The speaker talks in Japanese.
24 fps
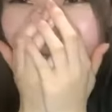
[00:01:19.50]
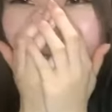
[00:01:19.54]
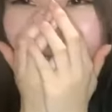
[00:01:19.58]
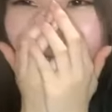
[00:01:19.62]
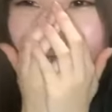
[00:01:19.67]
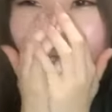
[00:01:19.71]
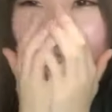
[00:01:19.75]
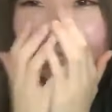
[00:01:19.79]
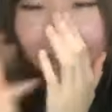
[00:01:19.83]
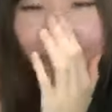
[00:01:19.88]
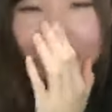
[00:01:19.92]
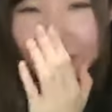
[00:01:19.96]
ゆう
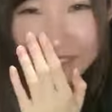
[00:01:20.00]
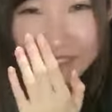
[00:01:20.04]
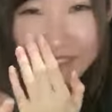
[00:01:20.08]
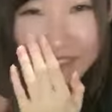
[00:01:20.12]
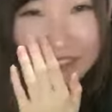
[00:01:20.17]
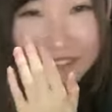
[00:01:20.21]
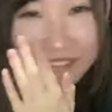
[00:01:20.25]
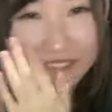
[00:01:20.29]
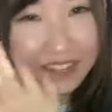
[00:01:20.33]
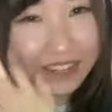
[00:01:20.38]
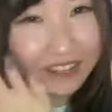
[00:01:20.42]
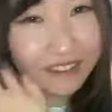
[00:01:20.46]
さん、こんば
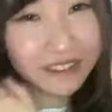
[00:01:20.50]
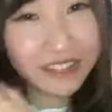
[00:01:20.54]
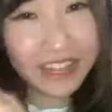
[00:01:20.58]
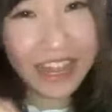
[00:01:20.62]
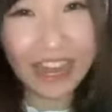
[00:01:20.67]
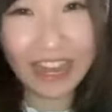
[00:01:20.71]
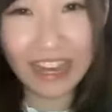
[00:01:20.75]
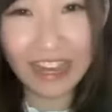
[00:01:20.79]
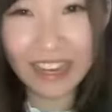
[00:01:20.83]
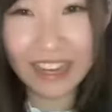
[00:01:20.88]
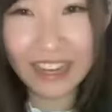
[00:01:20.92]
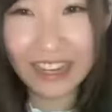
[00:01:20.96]
んは、おぎゃ。
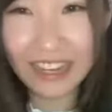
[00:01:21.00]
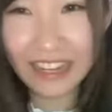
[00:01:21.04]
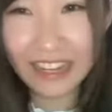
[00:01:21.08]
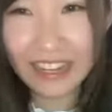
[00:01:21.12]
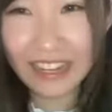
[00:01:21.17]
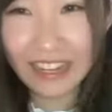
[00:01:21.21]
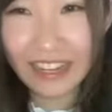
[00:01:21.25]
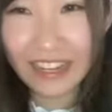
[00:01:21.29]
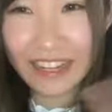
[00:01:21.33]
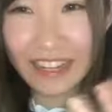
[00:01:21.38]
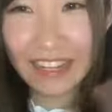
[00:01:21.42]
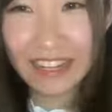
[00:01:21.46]

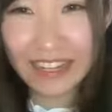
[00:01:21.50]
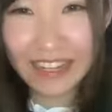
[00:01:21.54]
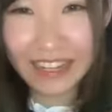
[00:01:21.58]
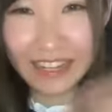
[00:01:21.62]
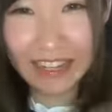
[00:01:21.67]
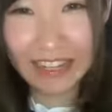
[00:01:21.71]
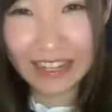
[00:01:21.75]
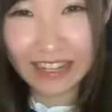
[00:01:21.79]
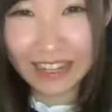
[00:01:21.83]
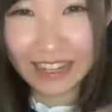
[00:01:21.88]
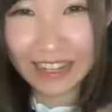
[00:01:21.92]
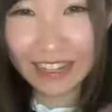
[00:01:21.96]

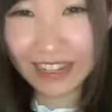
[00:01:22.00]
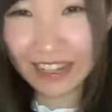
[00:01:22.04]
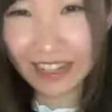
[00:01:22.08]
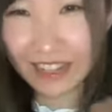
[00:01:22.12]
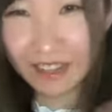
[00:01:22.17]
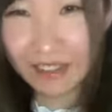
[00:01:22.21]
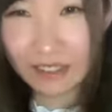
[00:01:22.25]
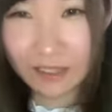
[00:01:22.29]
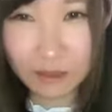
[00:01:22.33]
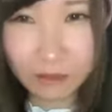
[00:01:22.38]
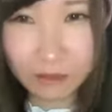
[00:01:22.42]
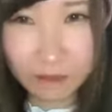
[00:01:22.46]
ありが
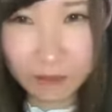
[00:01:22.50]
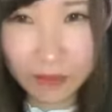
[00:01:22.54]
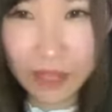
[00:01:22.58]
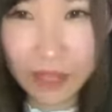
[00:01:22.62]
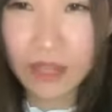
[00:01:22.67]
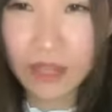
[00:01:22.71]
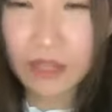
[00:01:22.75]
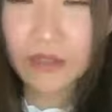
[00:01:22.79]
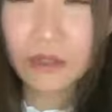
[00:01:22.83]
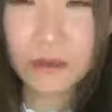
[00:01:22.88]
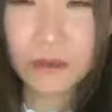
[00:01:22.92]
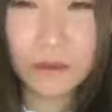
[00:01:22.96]
とう。
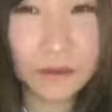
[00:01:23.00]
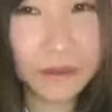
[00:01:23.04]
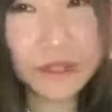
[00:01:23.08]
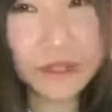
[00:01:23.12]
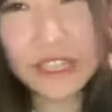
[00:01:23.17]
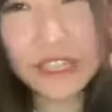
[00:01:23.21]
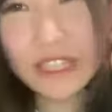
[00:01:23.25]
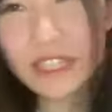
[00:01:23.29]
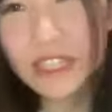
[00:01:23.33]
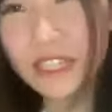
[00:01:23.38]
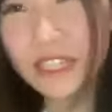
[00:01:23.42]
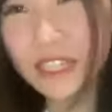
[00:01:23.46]
どう
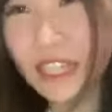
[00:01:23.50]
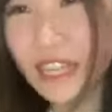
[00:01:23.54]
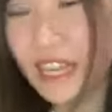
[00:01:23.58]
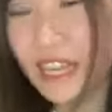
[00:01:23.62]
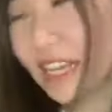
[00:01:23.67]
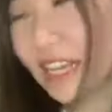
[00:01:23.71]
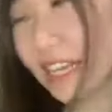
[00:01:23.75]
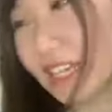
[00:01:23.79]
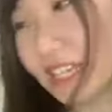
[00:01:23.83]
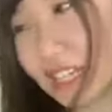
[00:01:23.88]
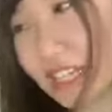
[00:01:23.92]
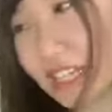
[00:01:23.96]
して
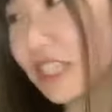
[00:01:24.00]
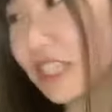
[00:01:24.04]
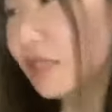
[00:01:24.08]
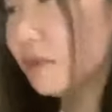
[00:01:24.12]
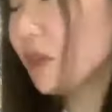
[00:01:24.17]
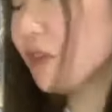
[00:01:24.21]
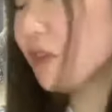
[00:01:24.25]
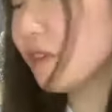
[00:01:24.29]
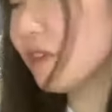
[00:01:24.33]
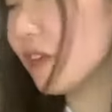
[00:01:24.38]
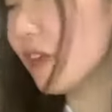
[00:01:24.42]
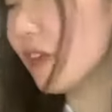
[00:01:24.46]
いつも